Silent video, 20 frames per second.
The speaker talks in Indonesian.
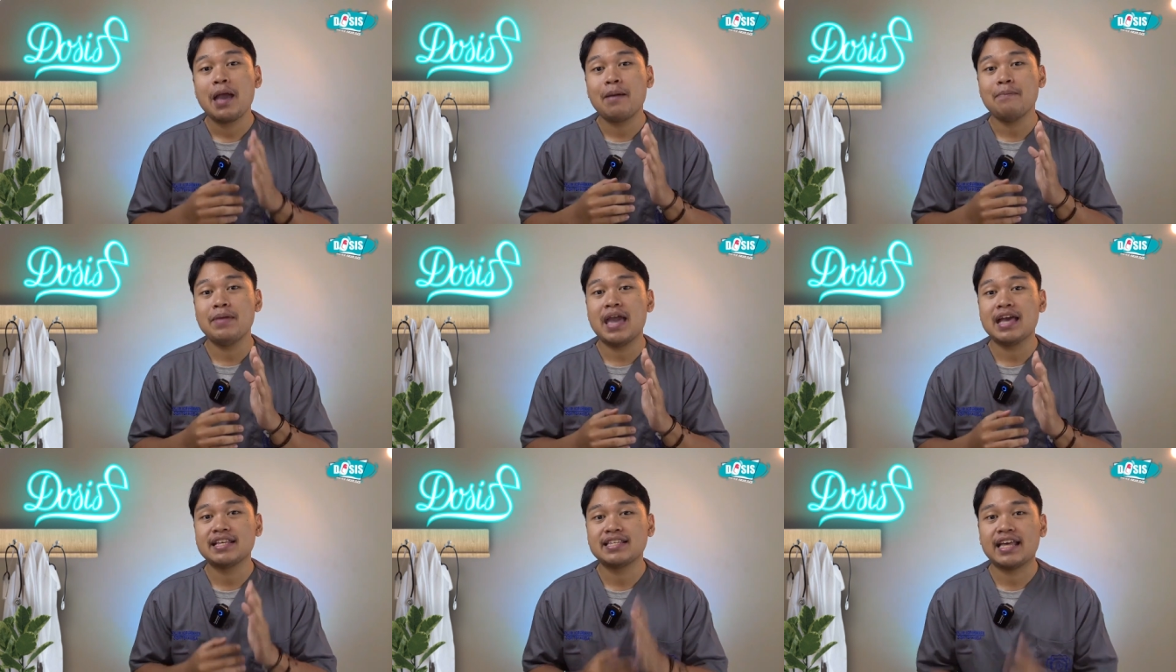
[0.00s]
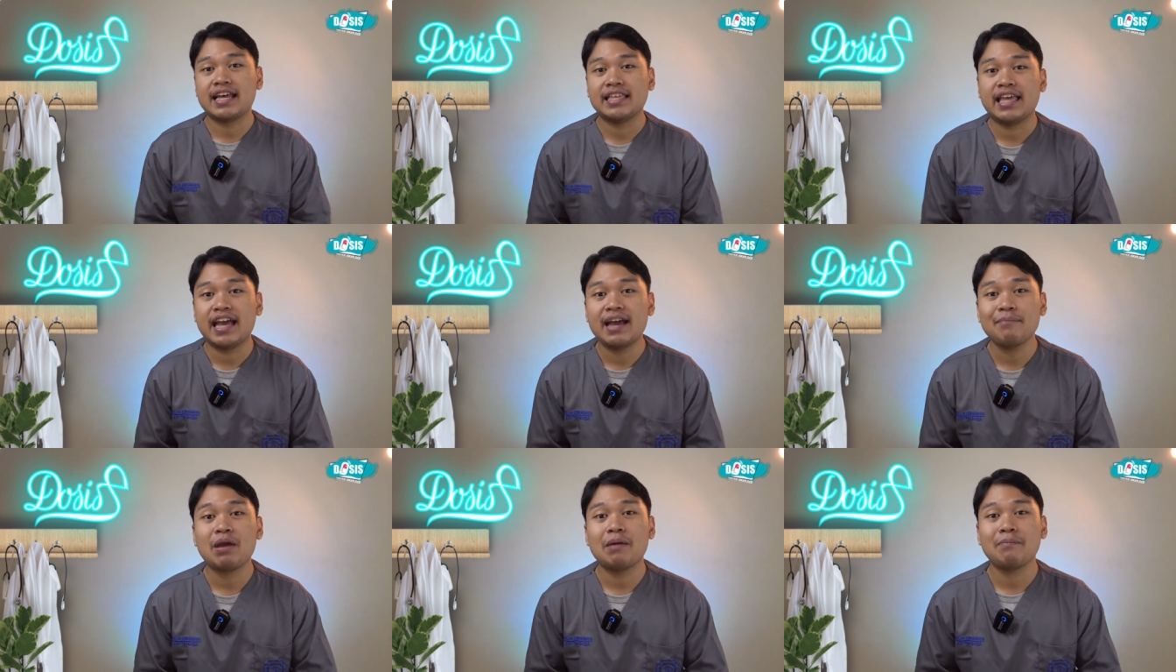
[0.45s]

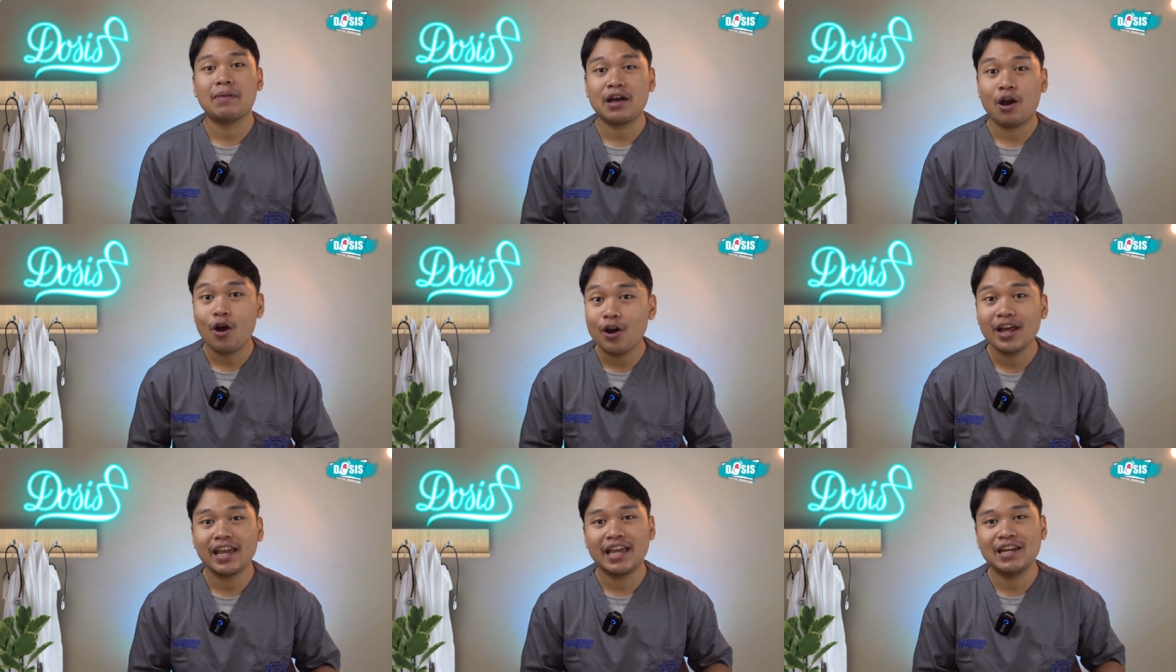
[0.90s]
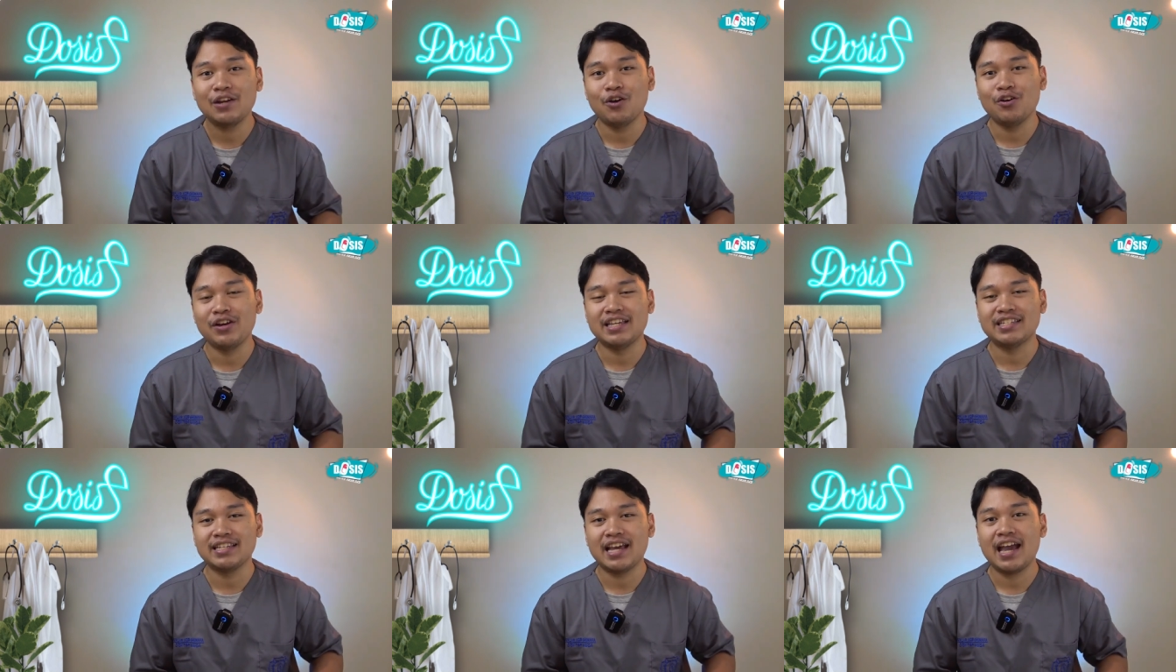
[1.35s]
biasanya memang orang
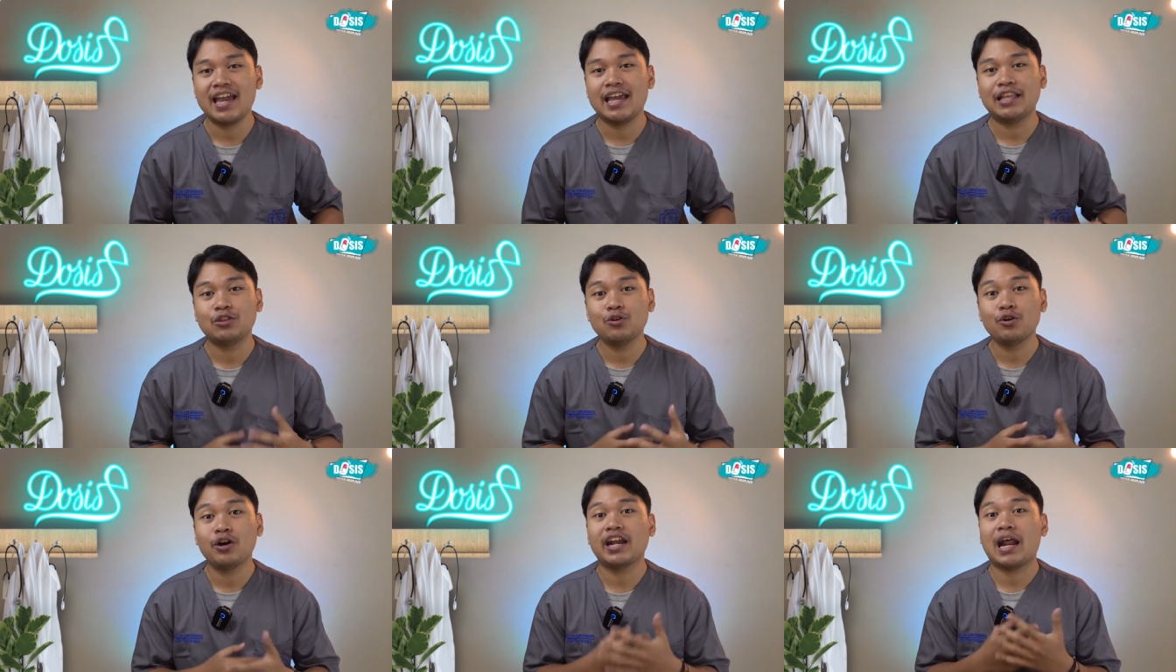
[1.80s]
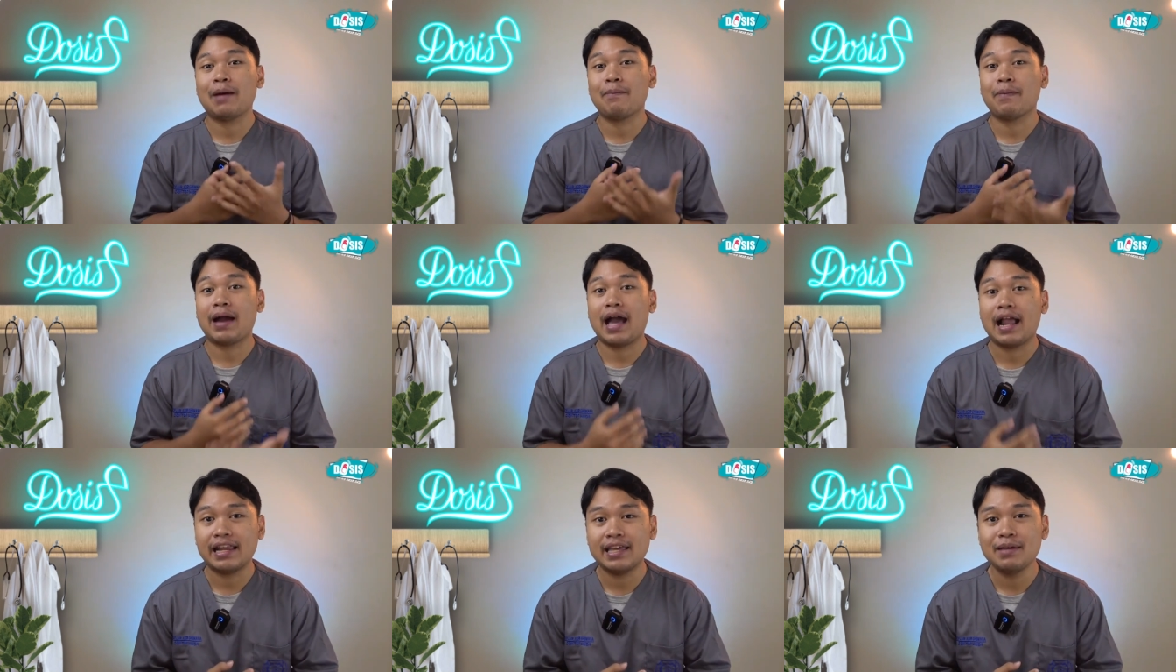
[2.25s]
Indonesia itu kerap
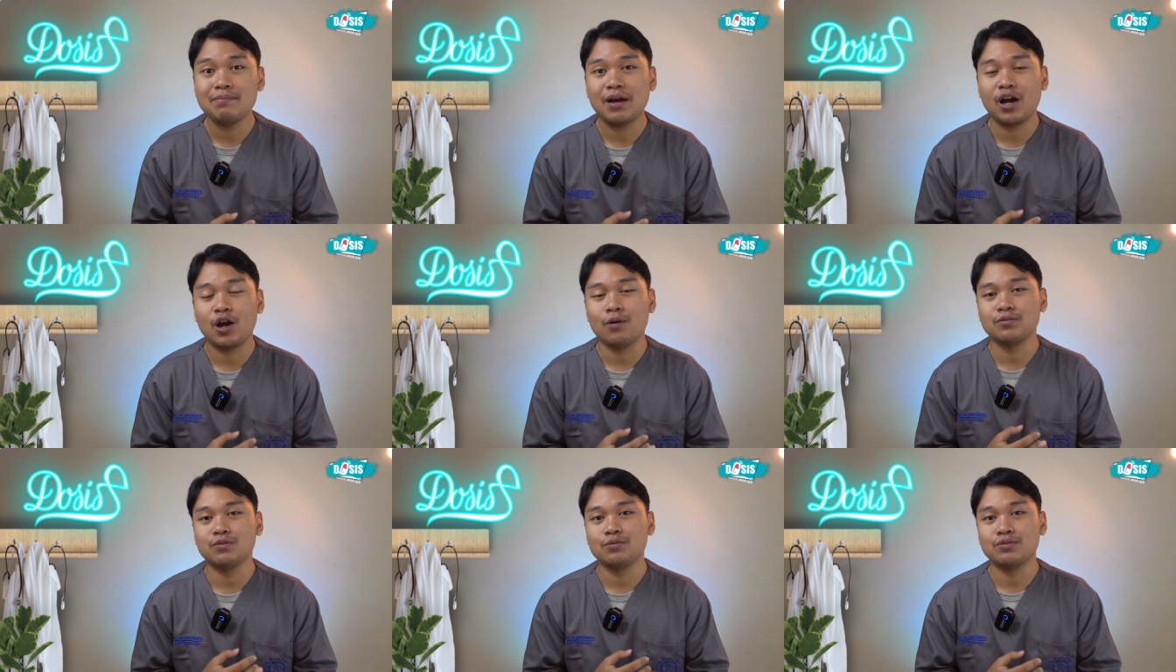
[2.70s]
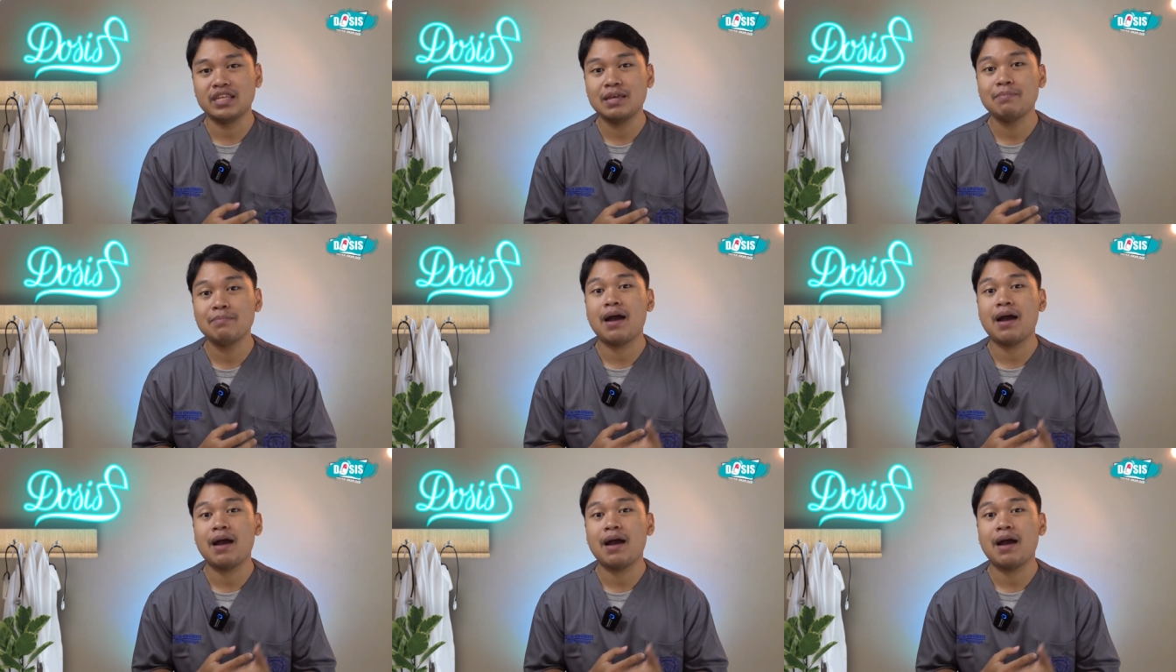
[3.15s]
kali mengonsumsi